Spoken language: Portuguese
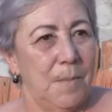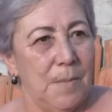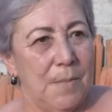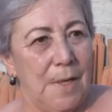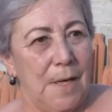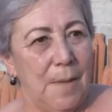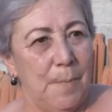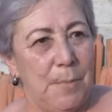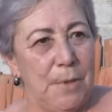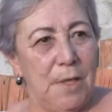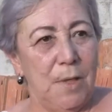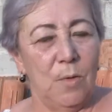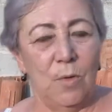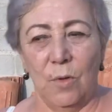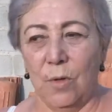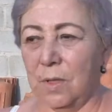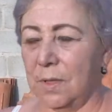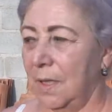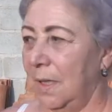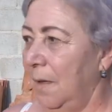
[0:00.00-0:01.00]
Tá
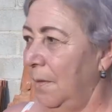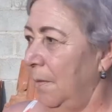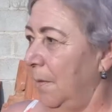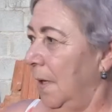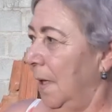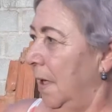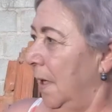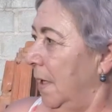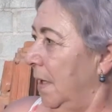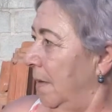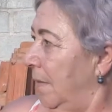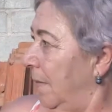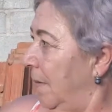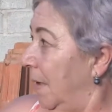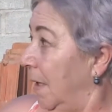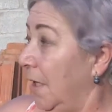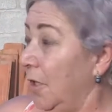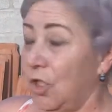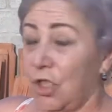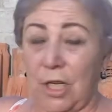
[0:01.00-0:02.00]
perigoso ele, ele
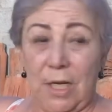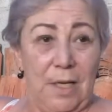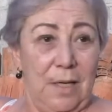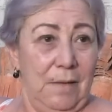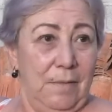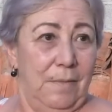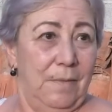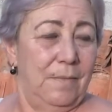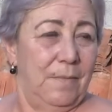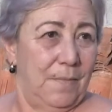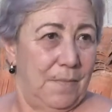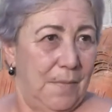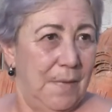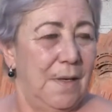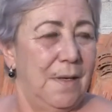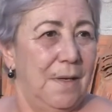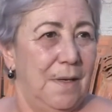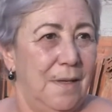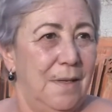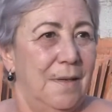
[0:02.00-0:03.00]
encher, né?
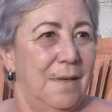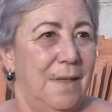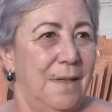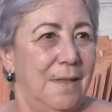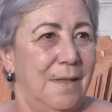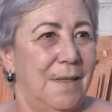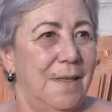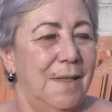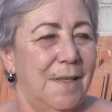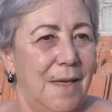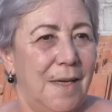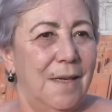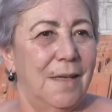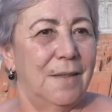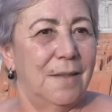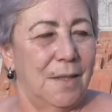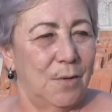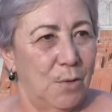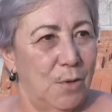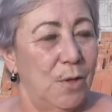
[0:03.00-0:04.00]
Que
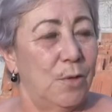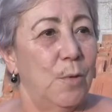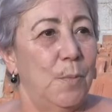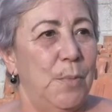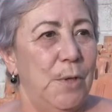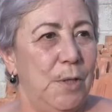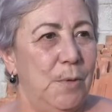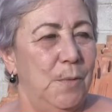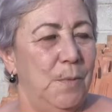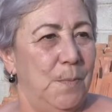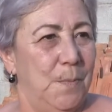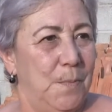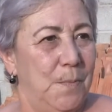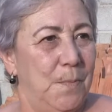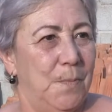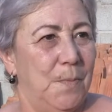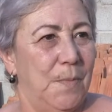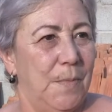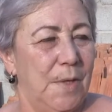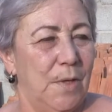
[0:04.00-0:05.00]
tá, tá tudo entupido.
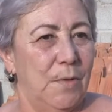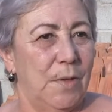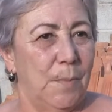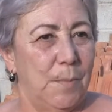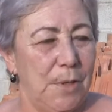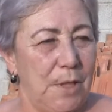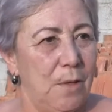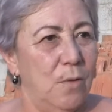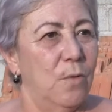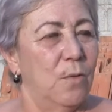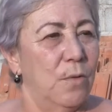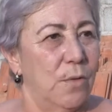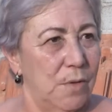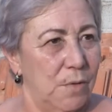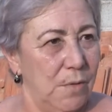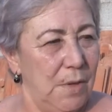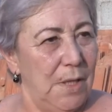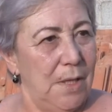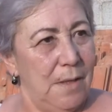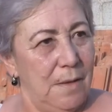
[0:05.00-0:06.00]
Uhum. Então tá
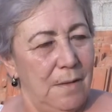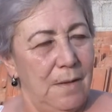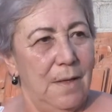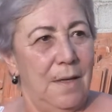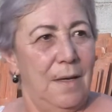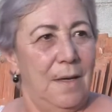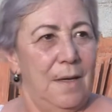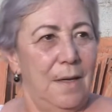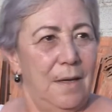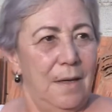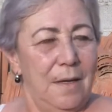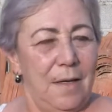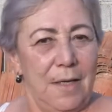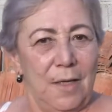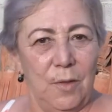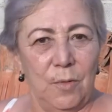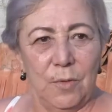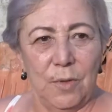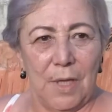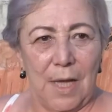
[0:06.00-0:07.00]
perigoso ele
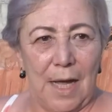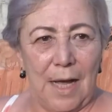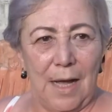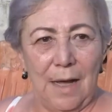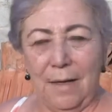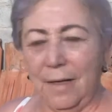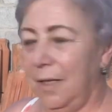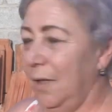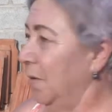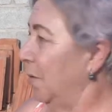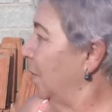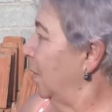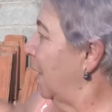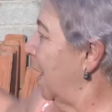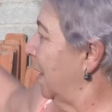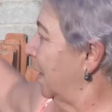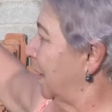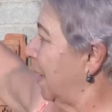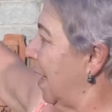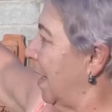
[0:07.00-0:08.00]
inundar e
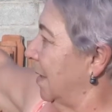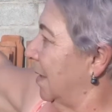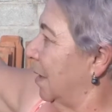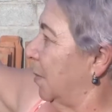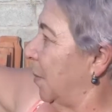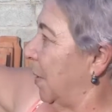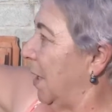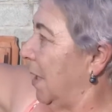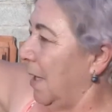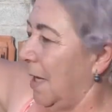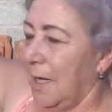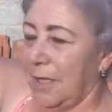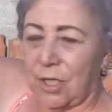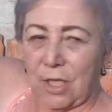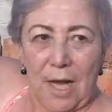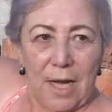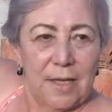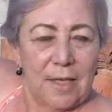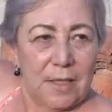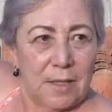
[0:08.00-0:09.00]
inundar as casas para lá,
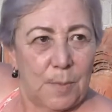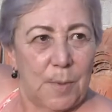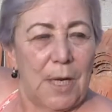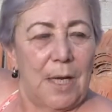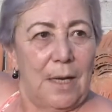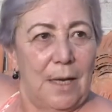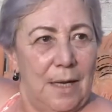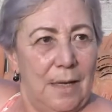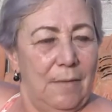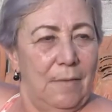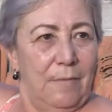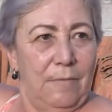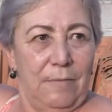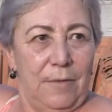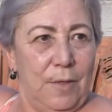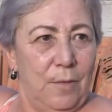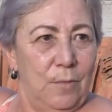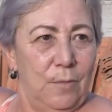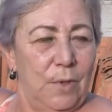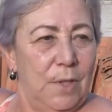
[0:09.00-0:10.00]
chácaras para lá,
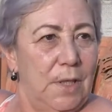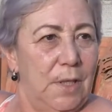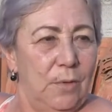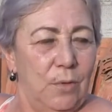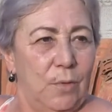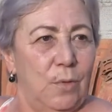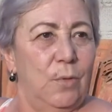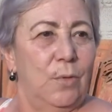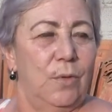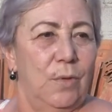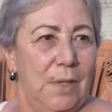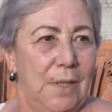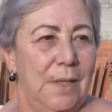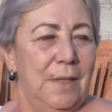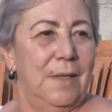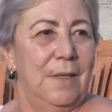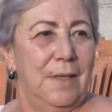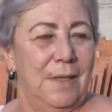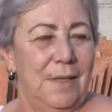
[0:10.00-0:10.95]
vem inundando tudo, né?